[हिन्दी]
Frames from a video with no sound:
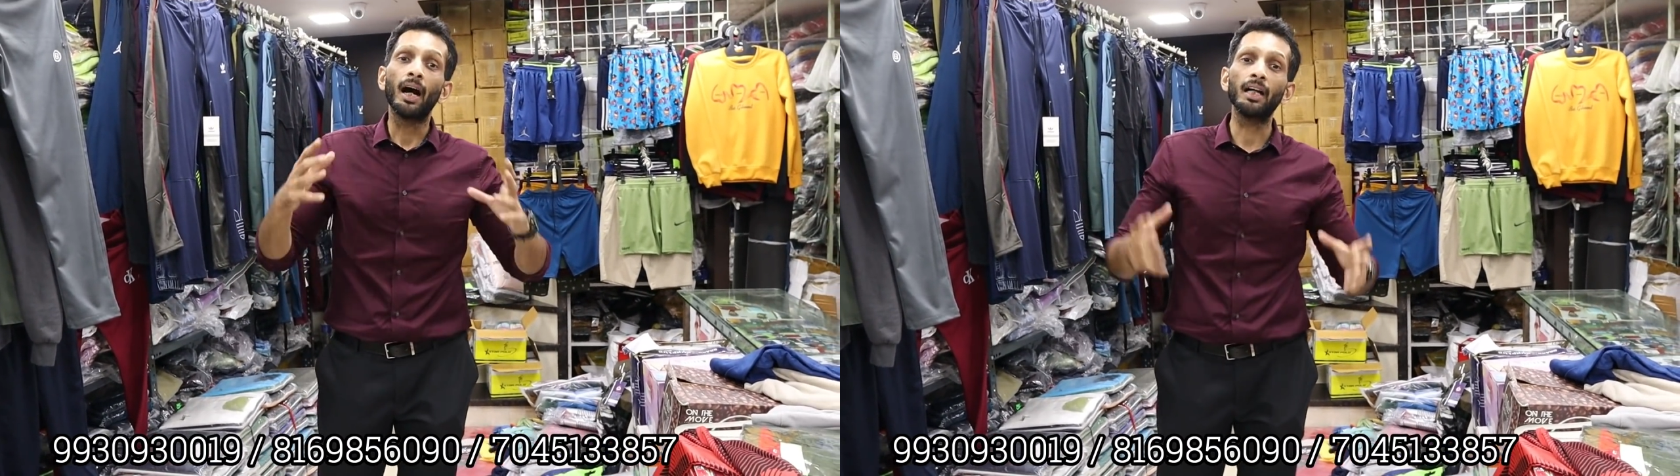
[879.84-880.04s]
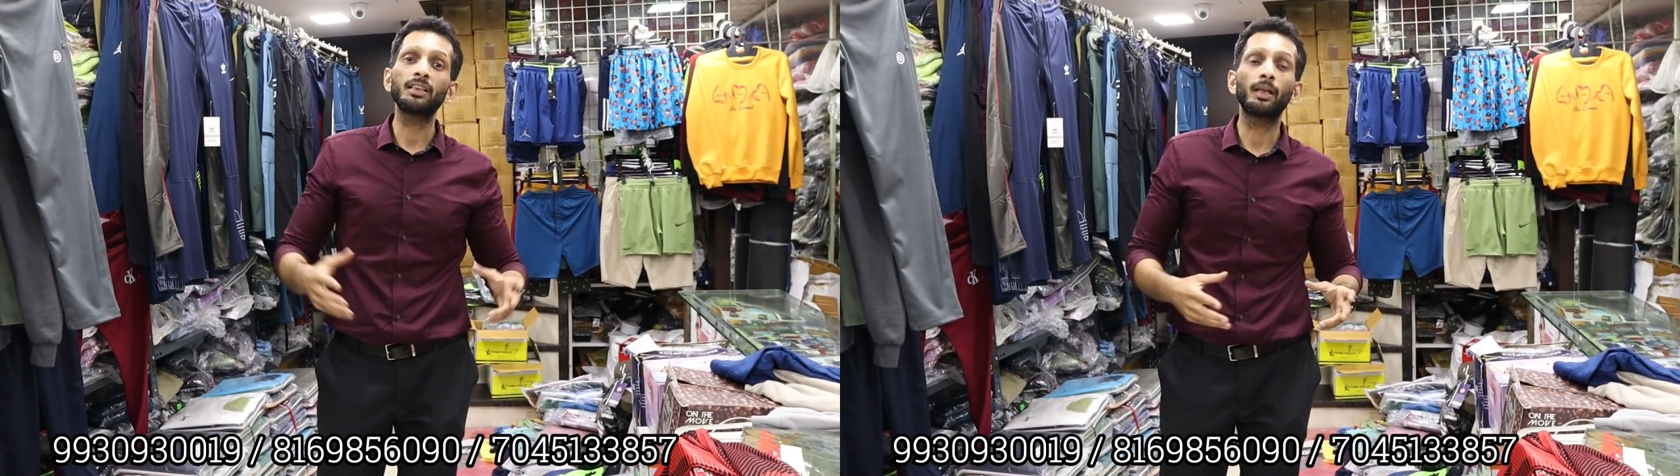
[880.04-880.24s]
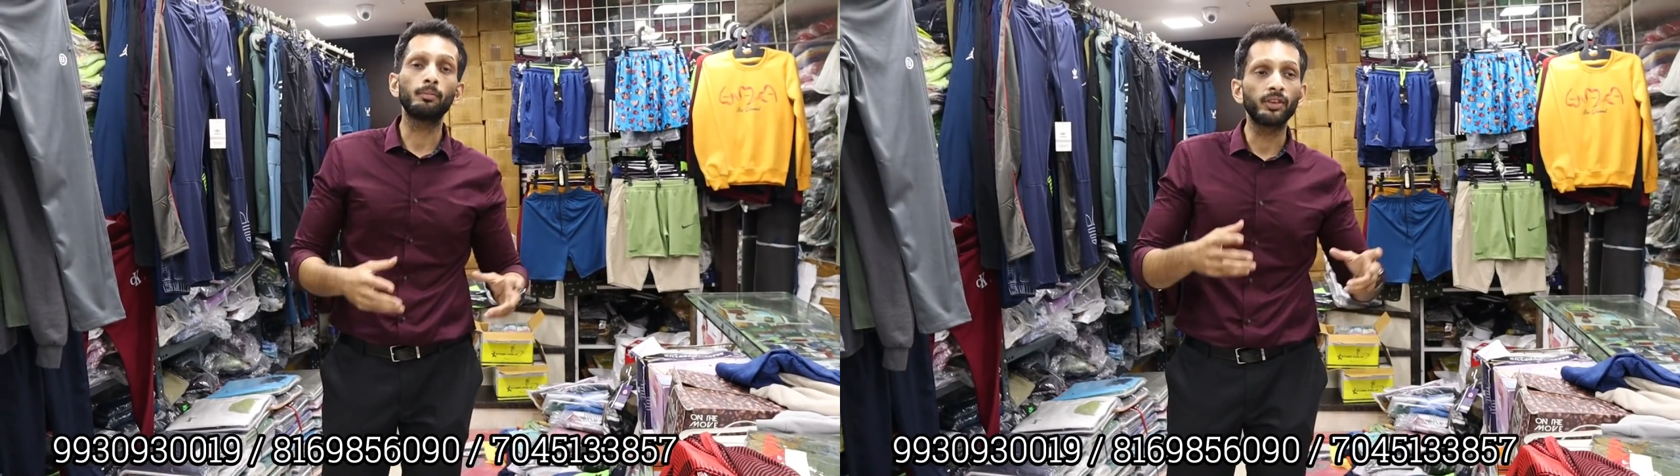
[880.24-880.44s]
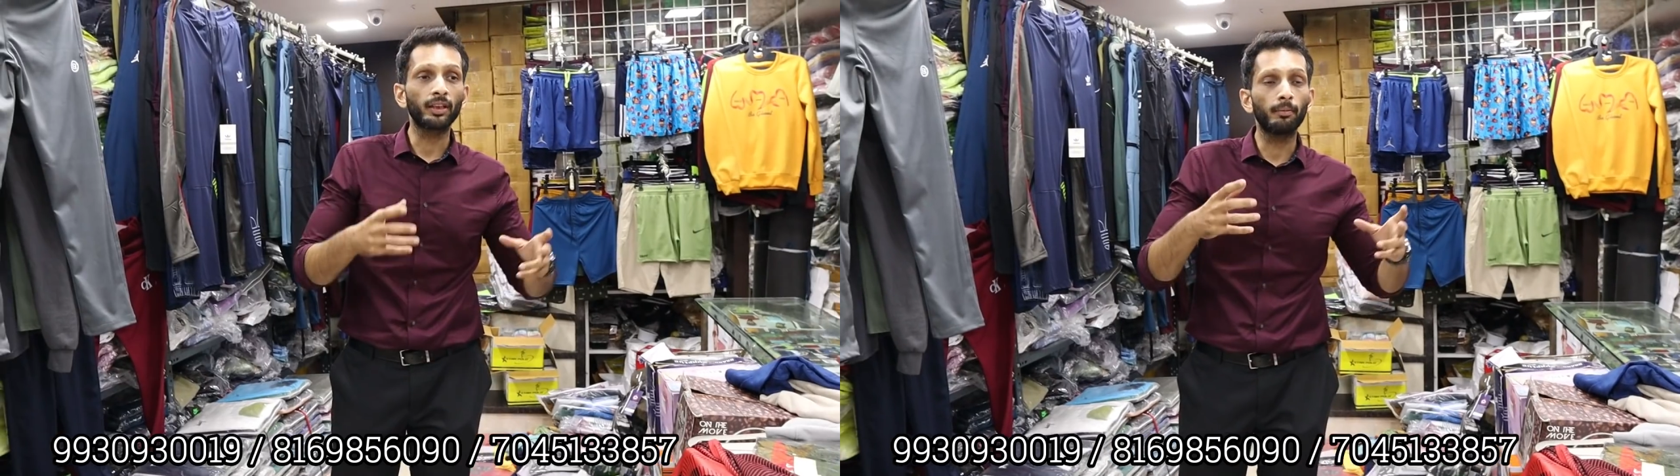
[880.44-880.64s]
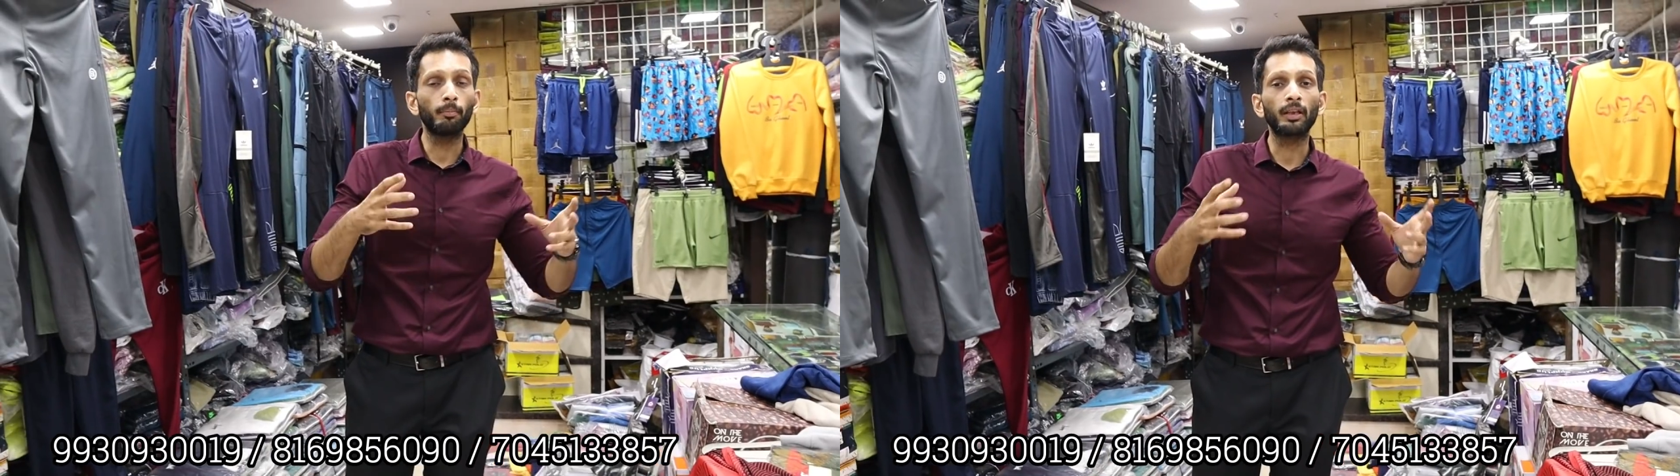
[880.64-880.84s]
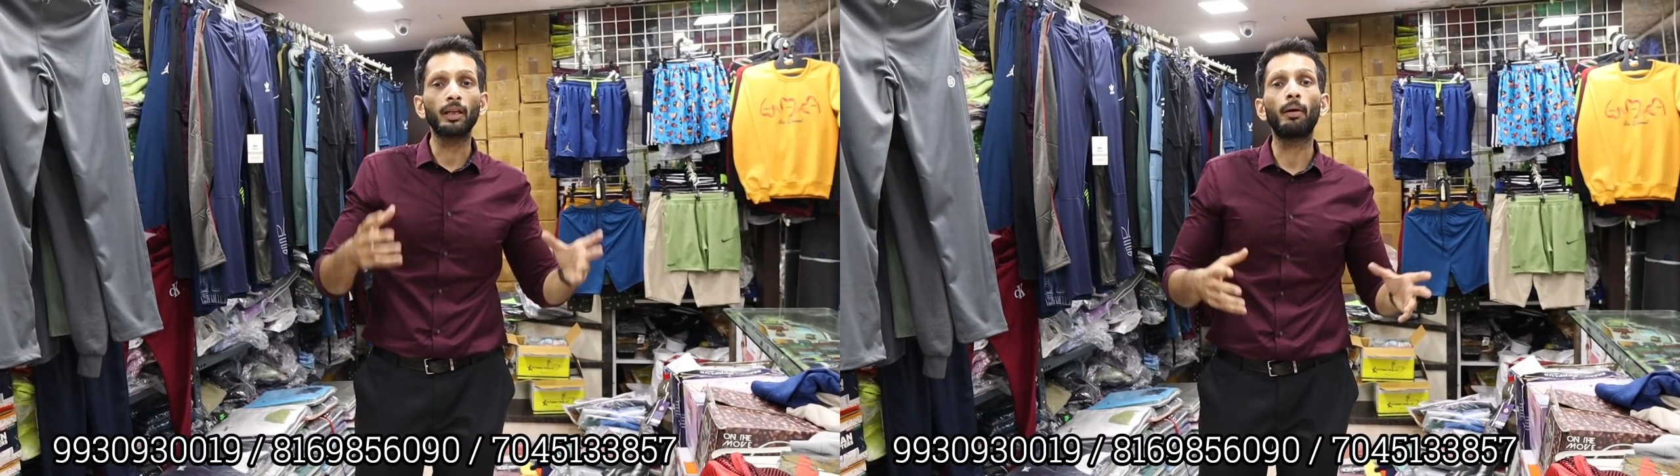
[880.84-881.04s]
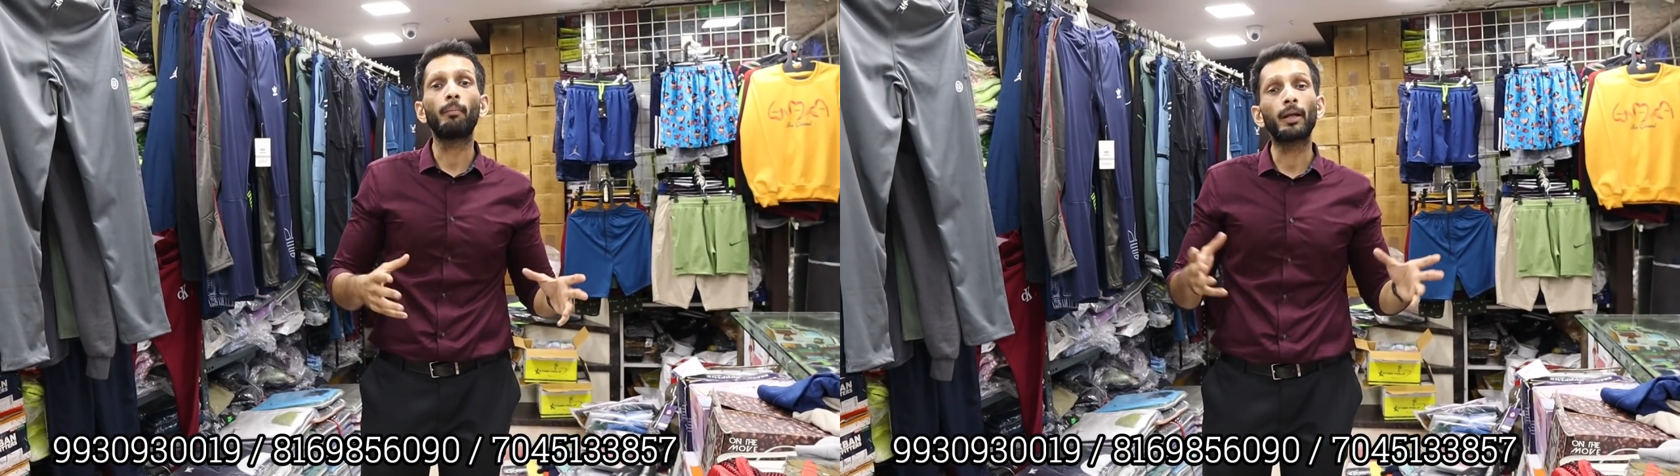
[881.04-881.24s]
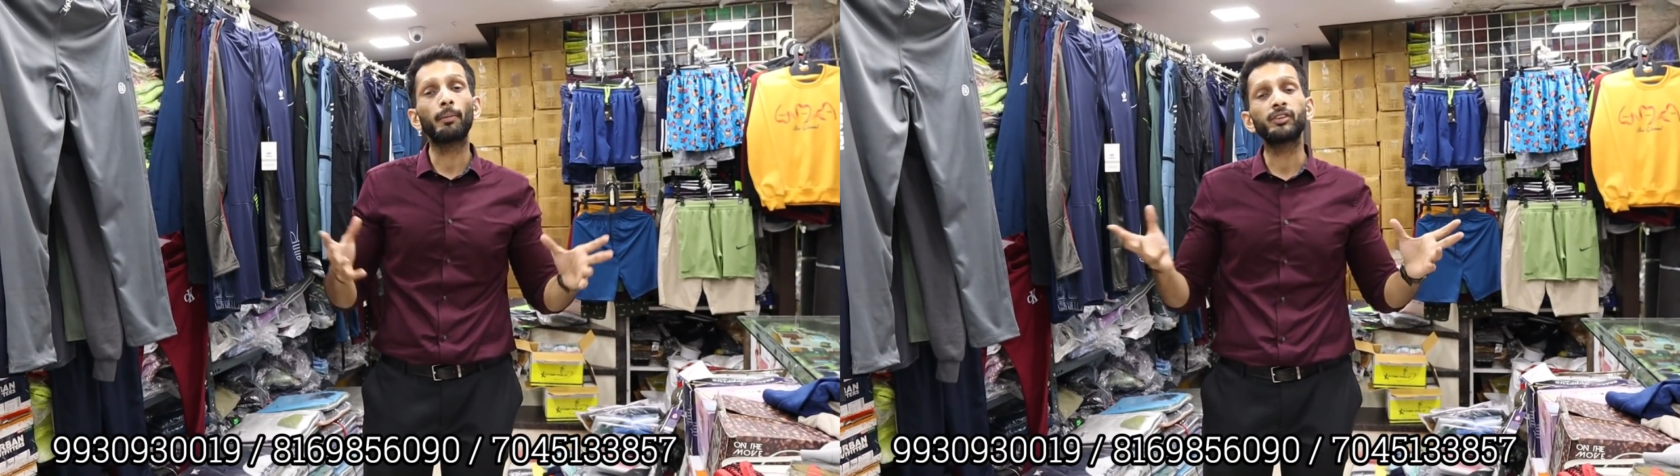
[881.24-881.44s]
आज कम से कम मतलब
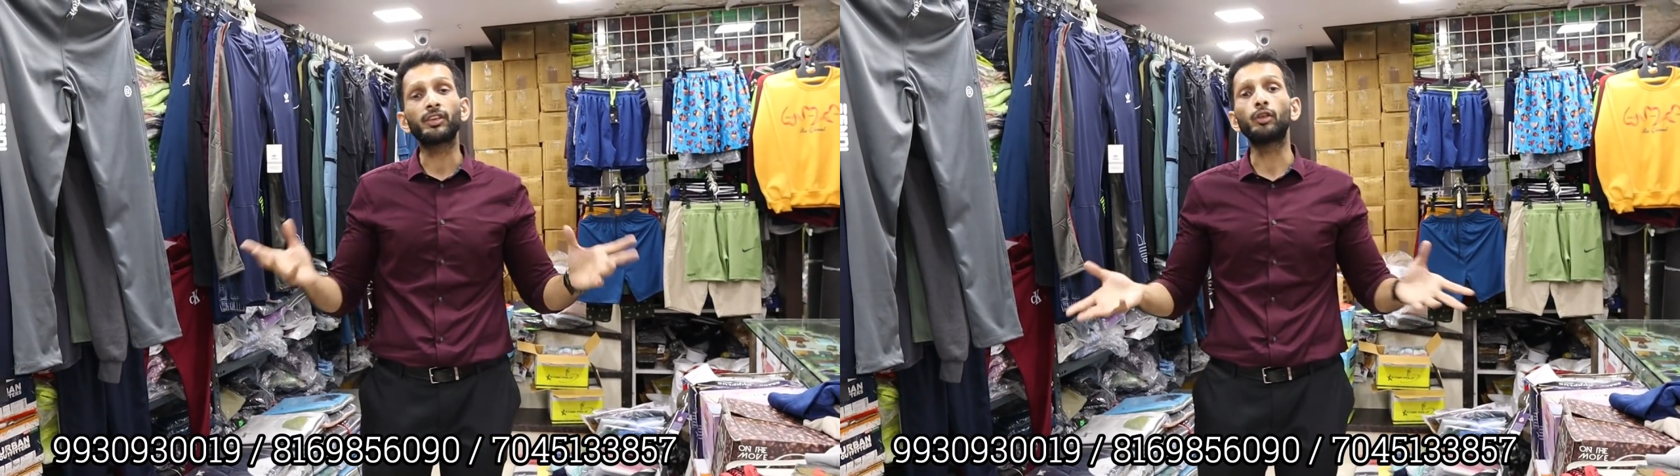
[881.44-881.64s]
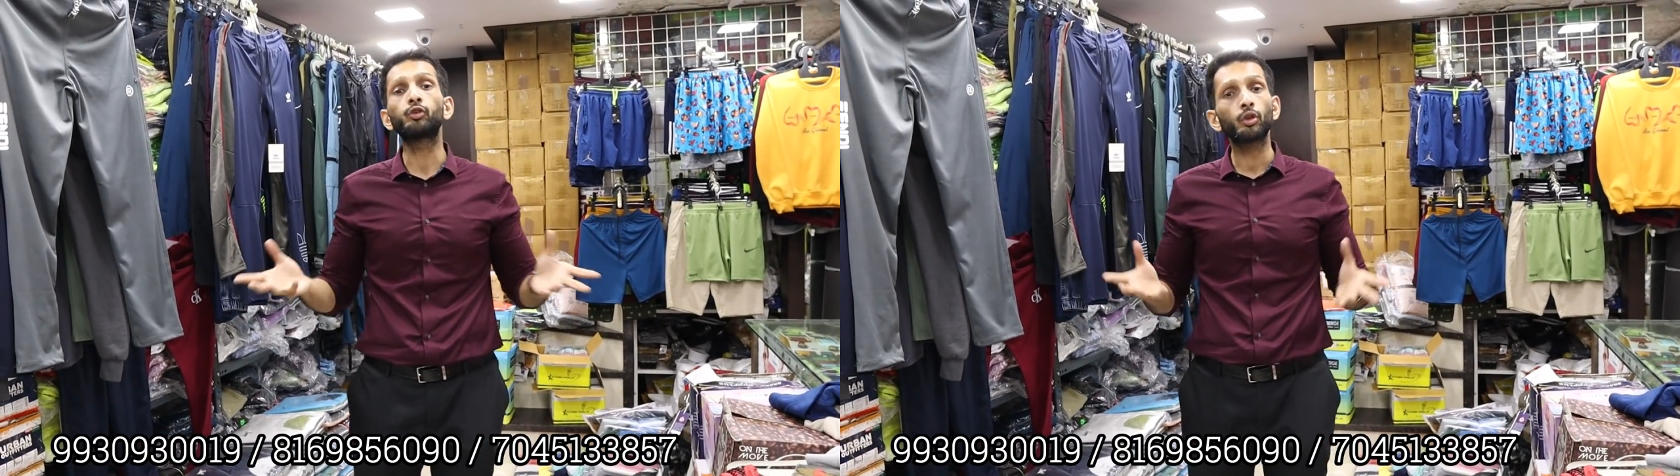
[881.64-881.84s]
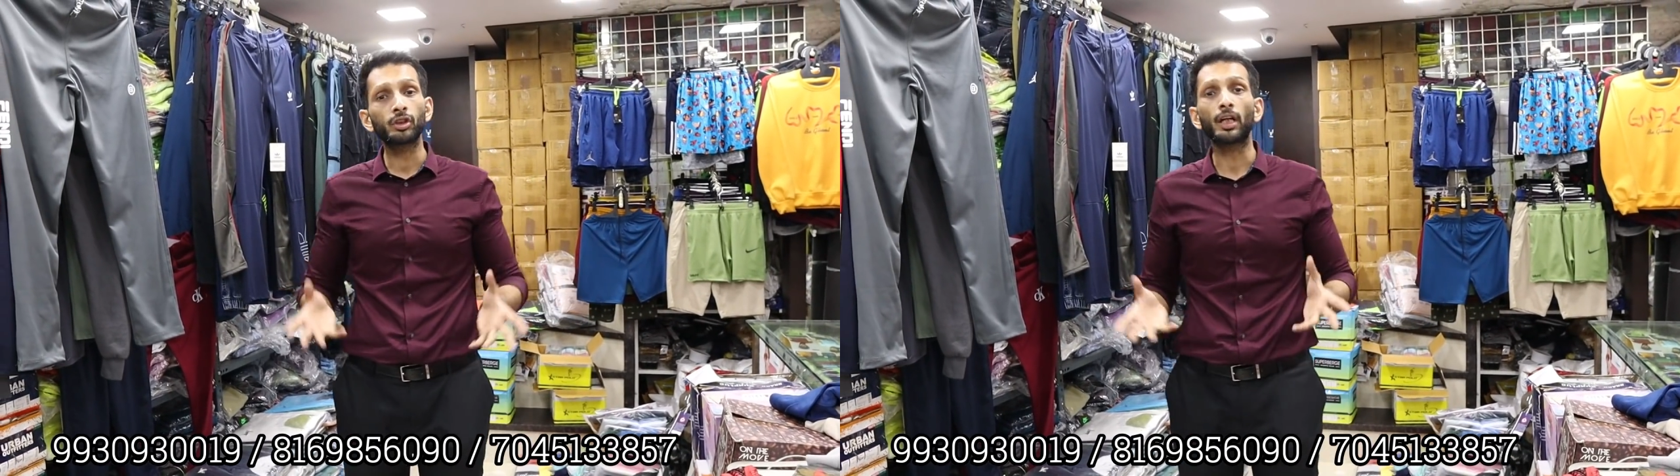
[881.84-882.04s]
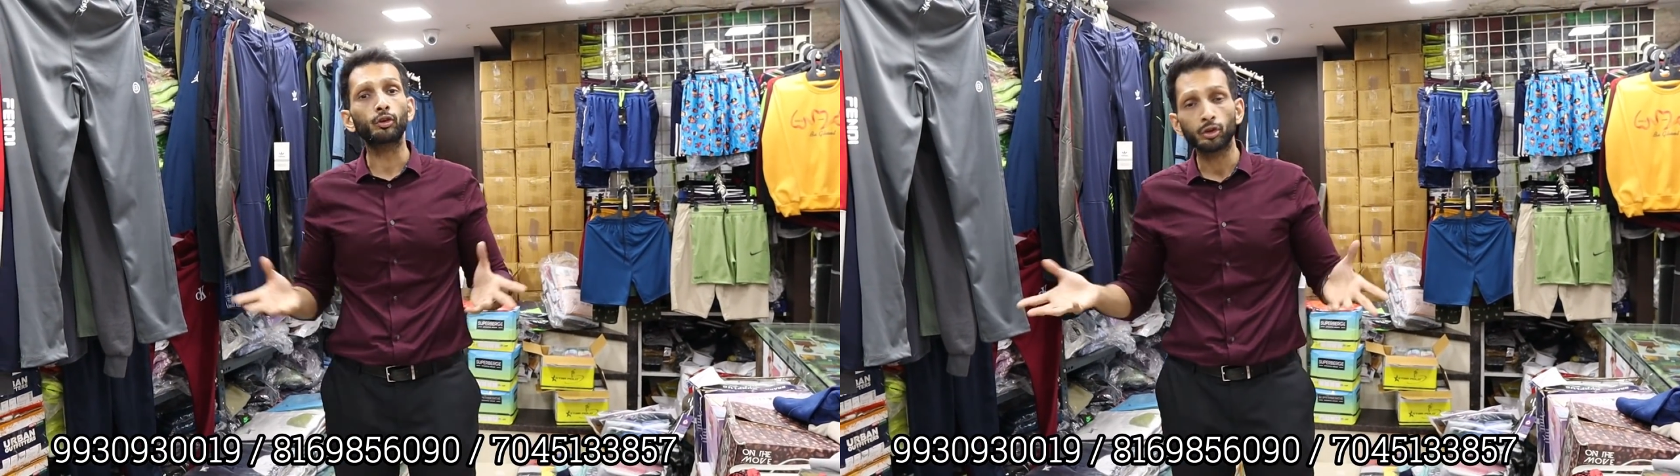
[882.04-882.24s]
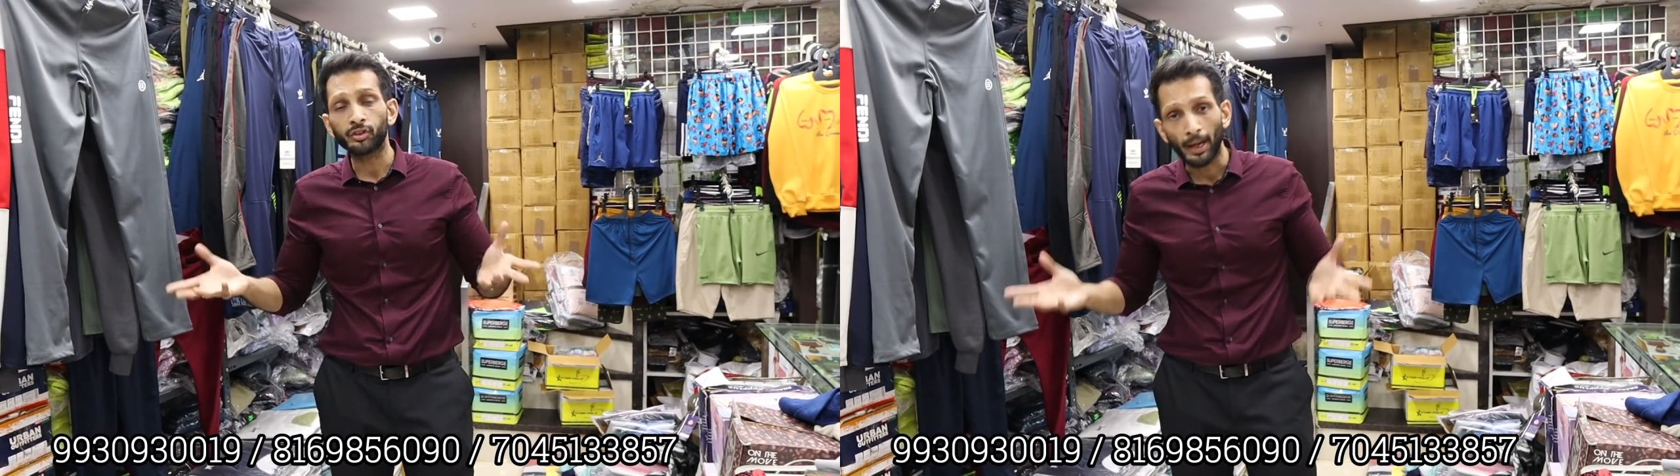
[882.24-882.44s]
हमारे पास 300-400